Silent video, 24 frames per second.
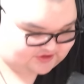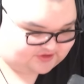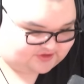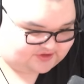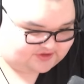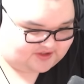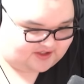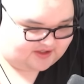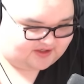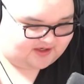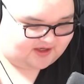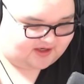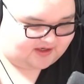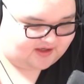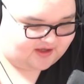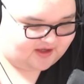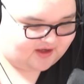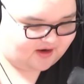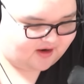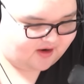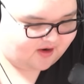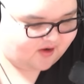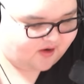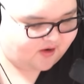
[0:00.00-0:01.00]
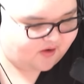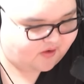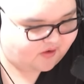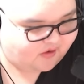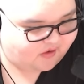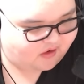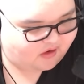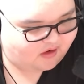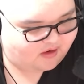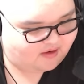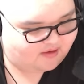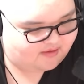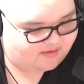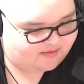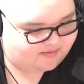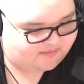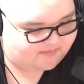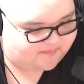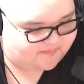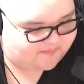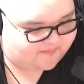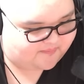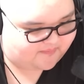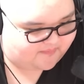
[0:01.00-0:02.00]
中できないね。
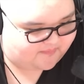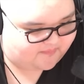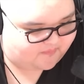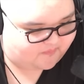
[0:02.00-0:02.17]
うん。